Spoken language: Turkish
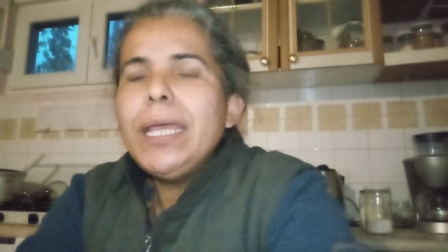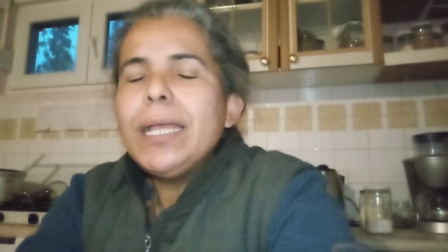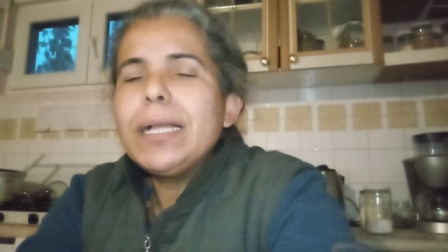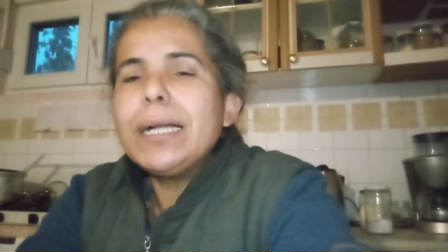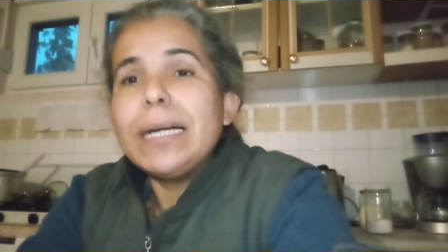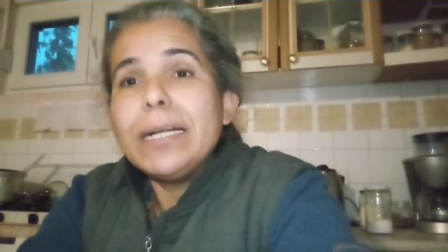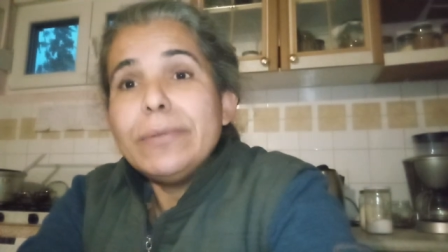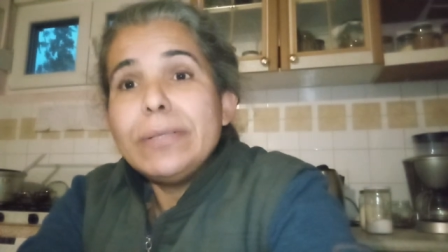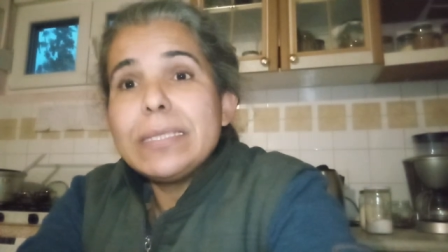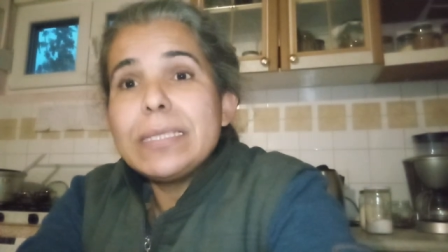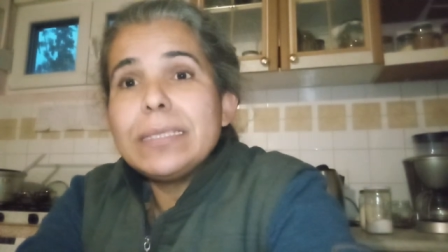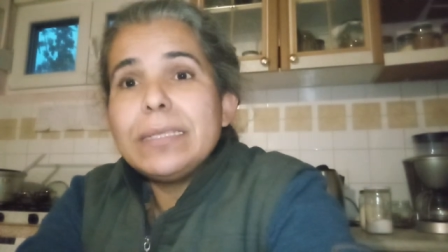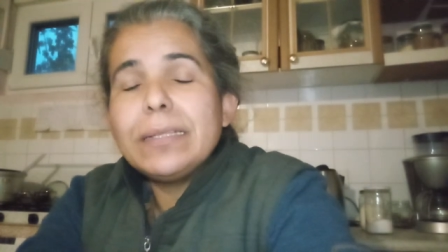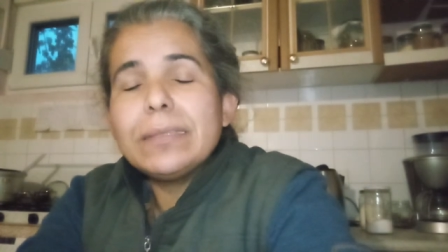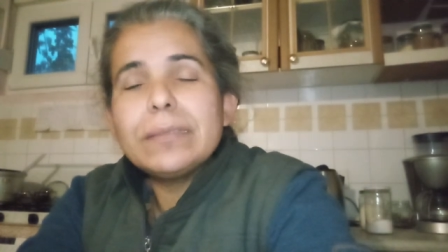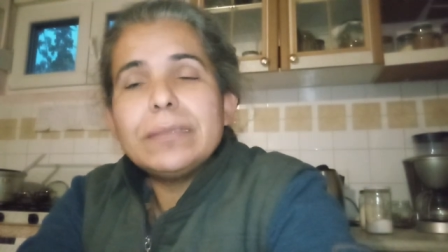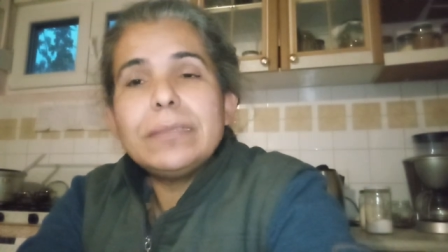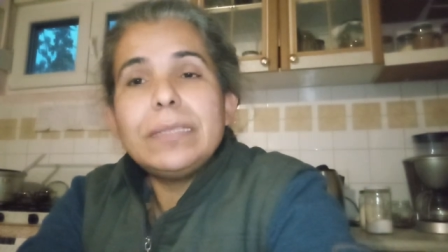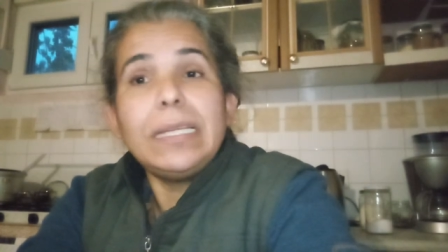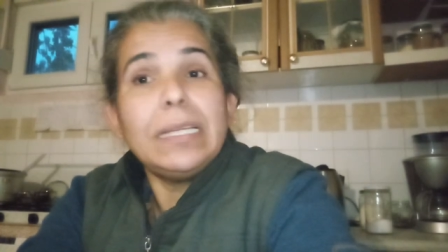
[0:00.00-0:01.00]
Kahve
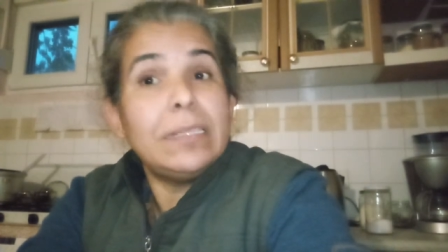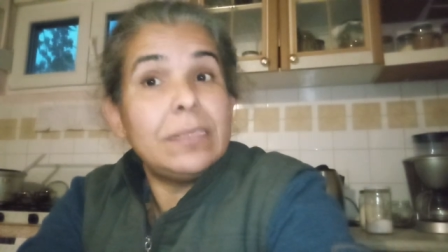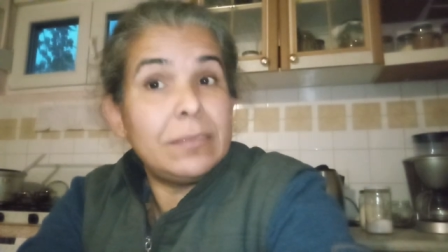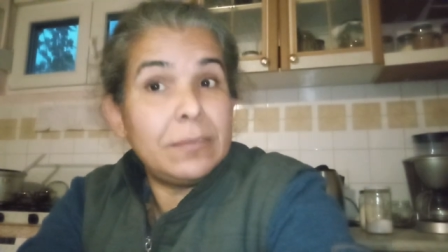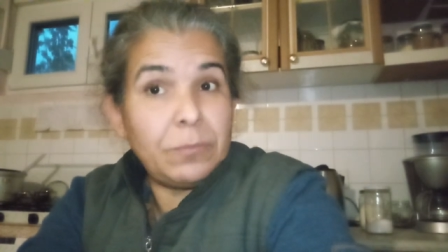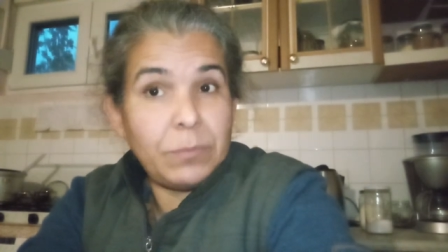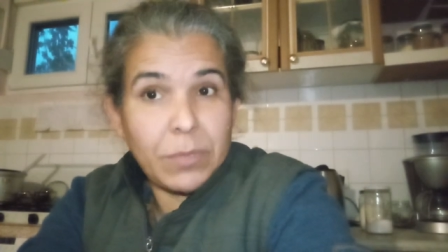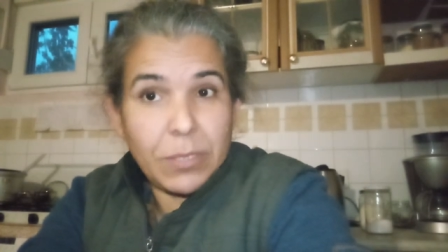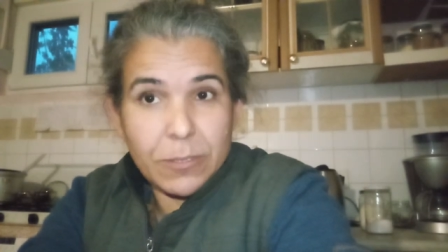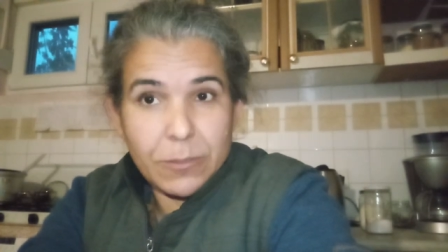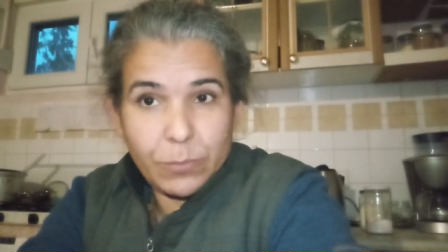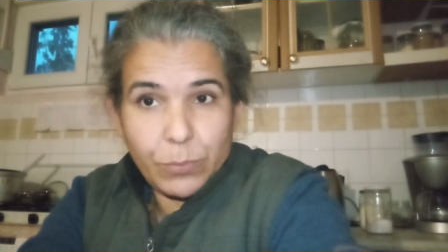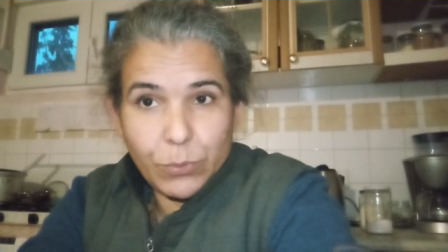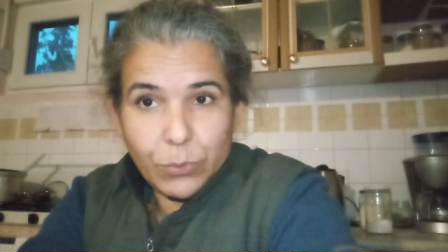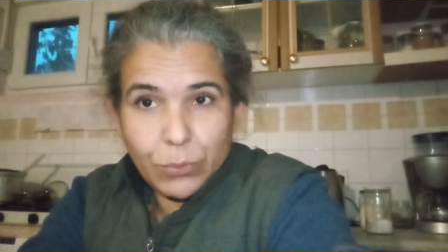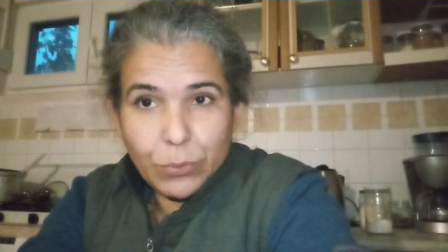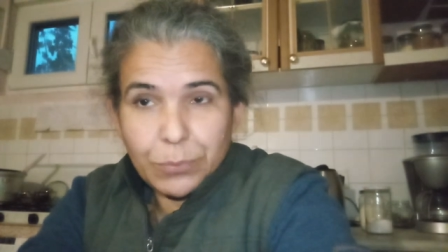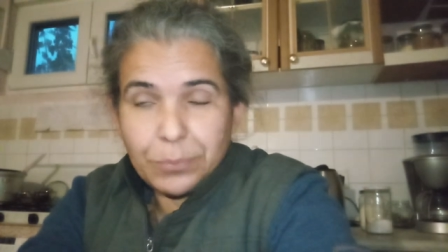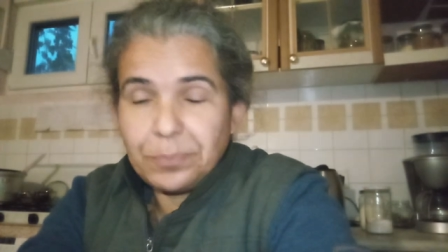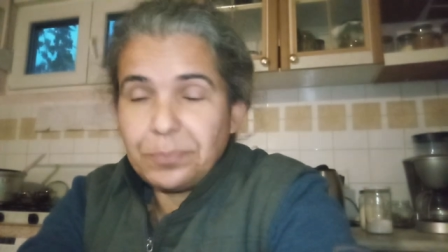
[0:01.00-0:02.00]
standları inanılmaz
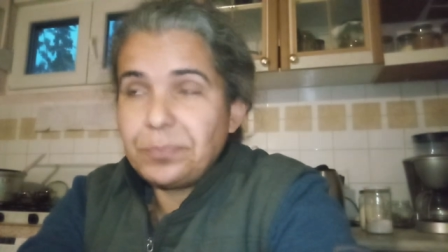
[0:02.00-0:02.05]
büyük.